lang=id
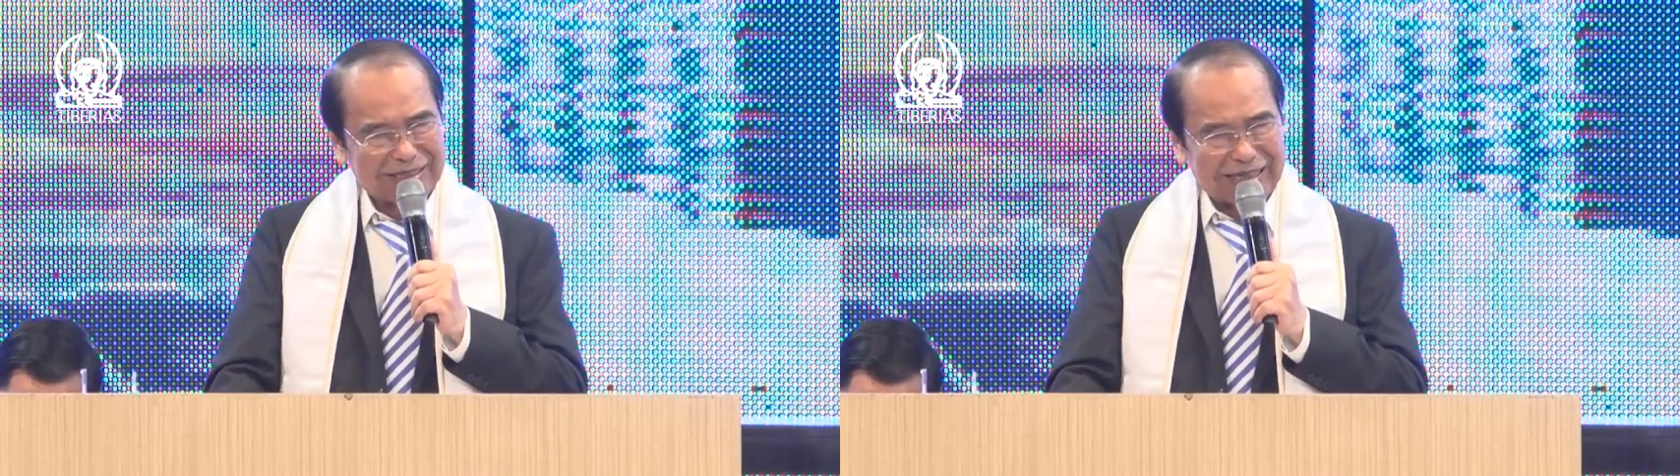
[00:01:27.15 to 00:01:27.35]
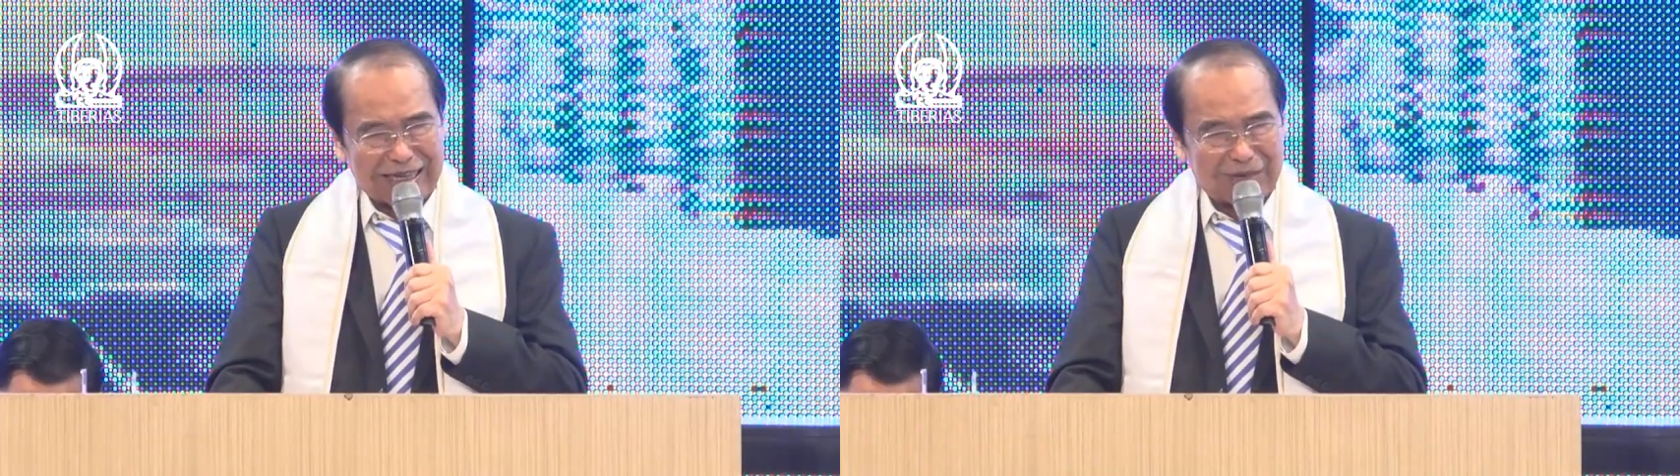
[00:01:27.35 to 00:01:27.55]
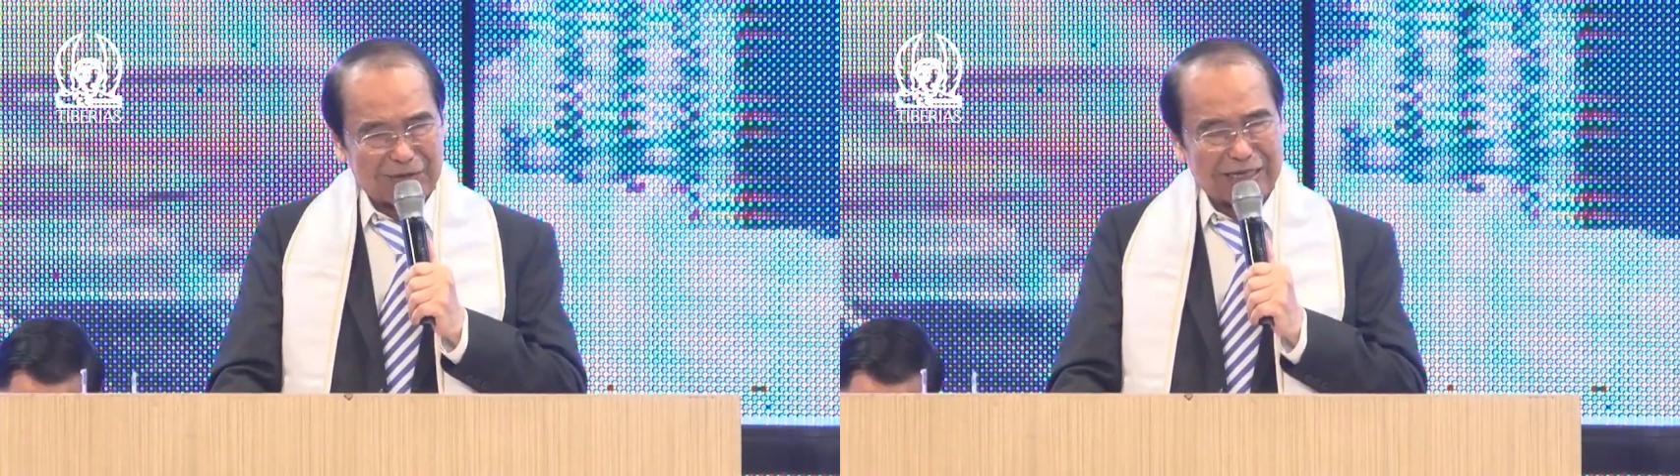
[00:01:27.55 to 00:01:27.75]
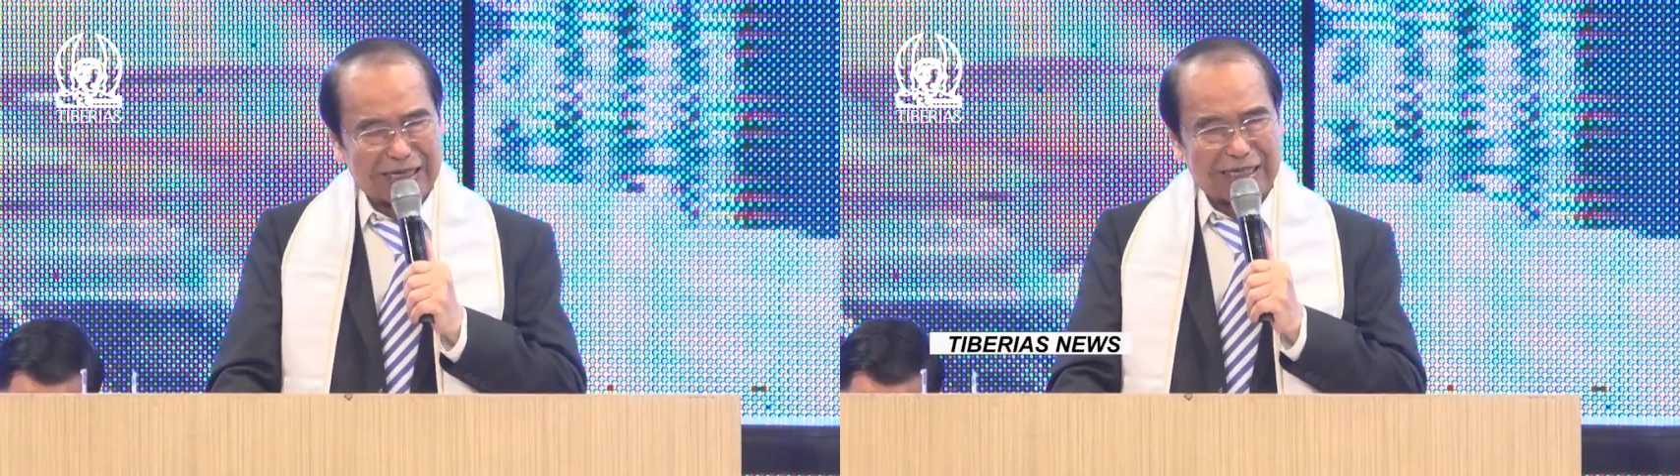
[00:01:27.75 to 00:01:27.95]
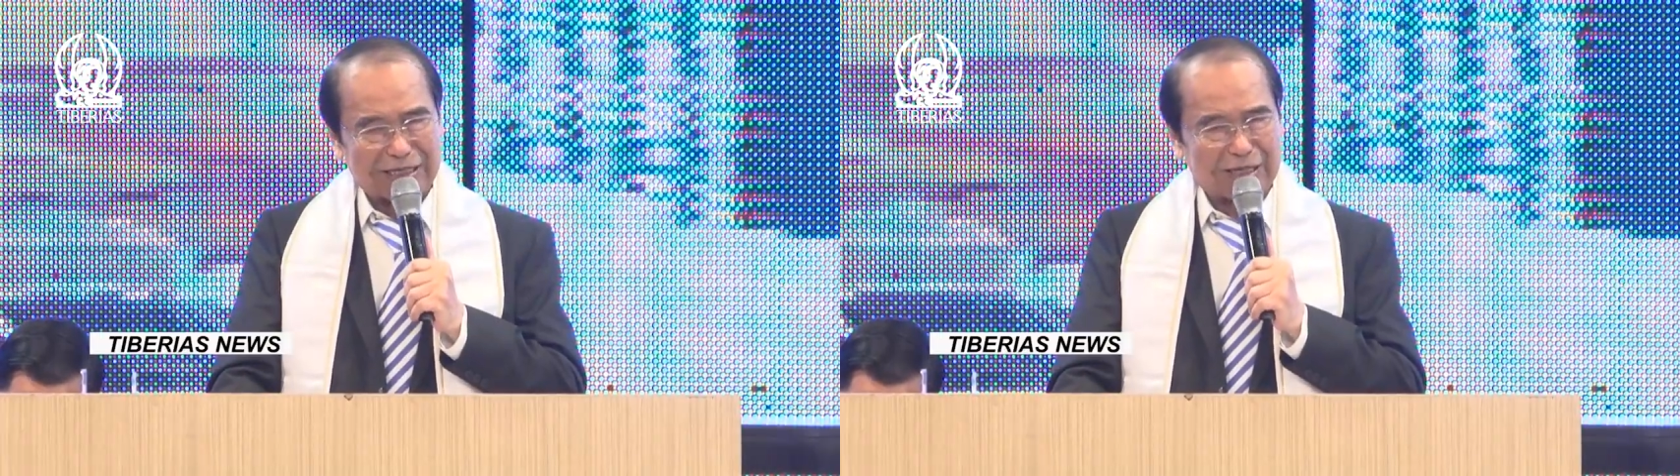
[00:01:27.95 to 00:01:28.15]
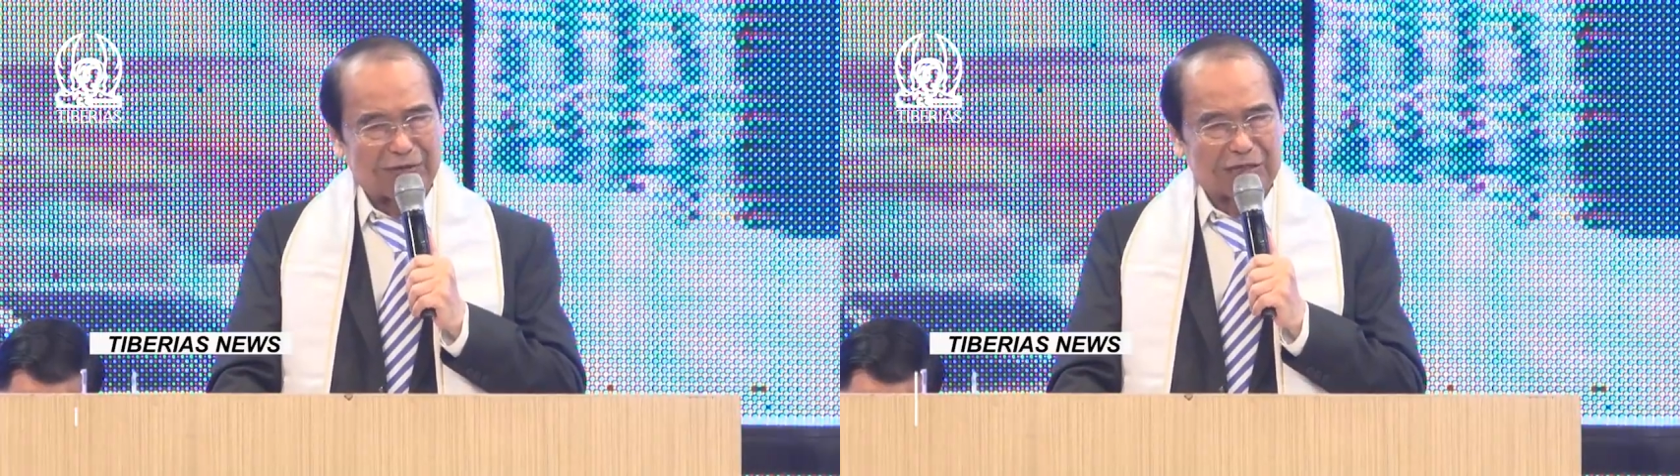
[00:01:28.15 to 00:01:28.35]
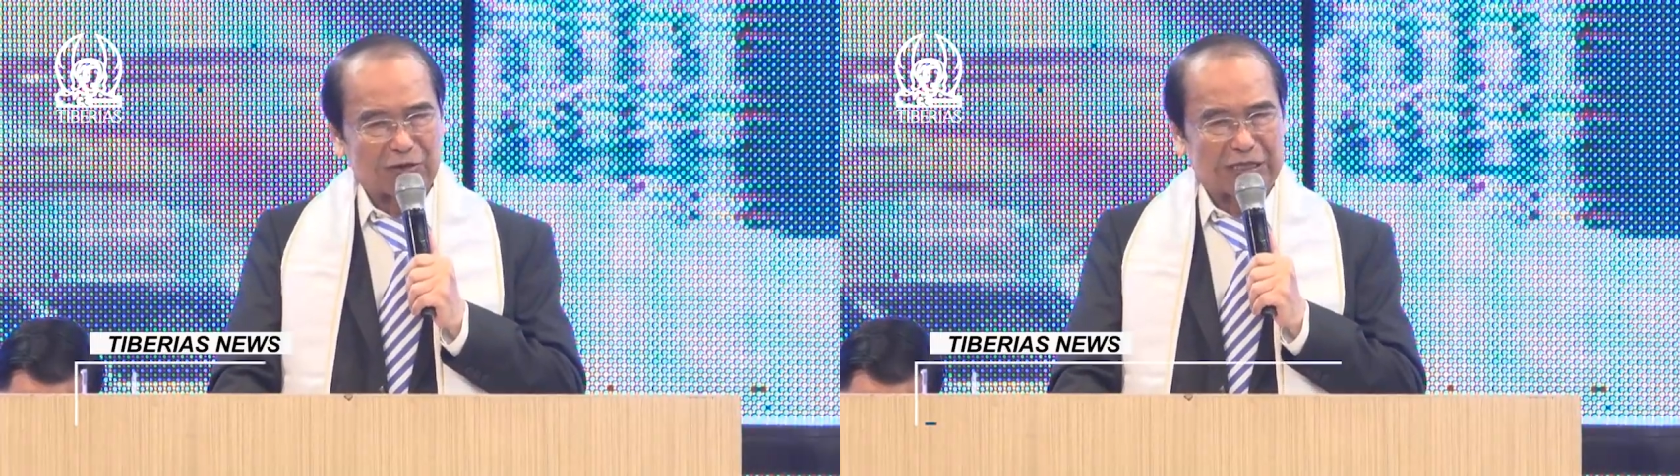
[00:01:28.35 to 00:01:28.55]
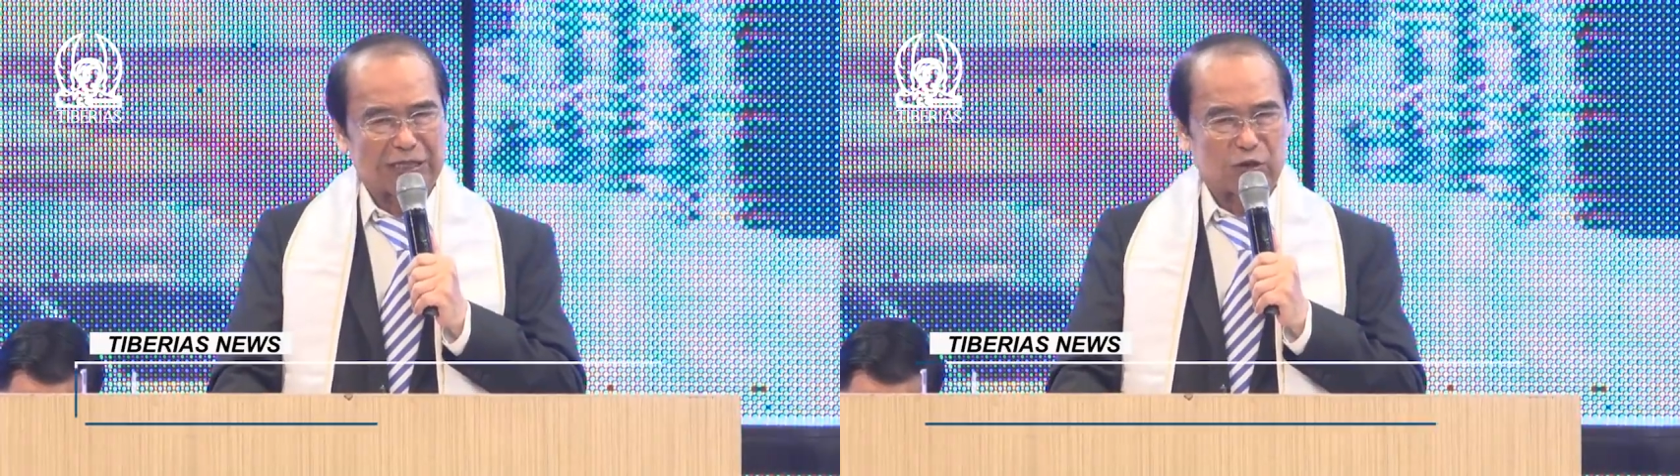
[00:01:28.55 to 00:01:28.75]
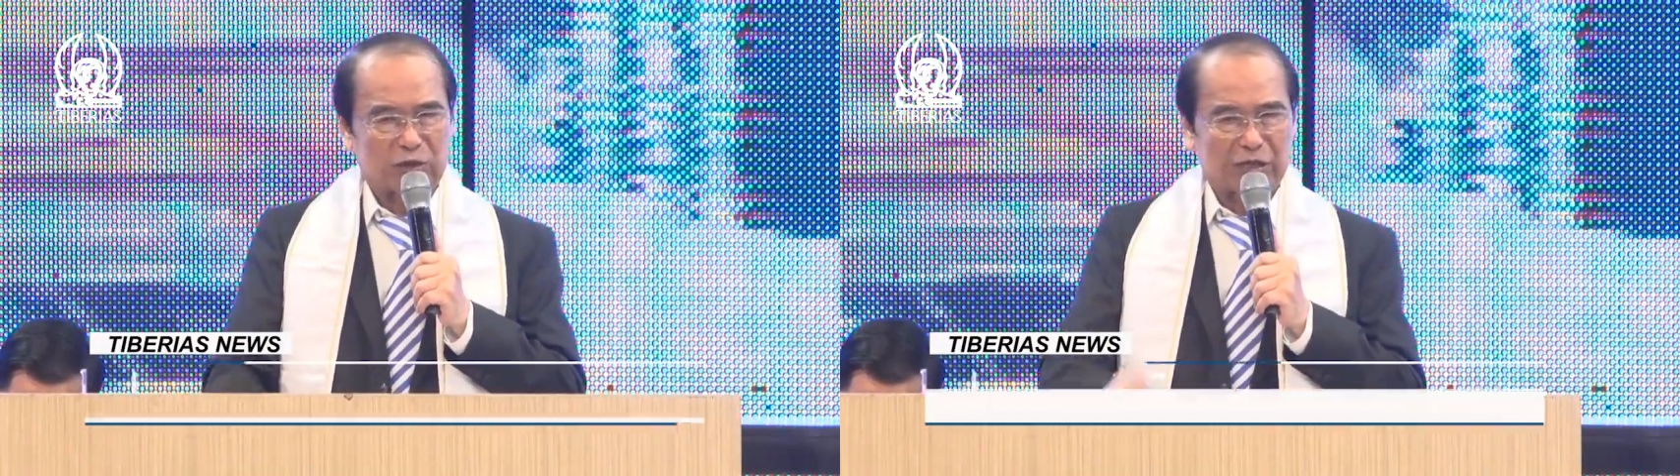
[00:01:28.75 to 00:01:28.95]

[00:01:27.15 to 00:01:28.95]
Kenapa? Karena sahabatku disitu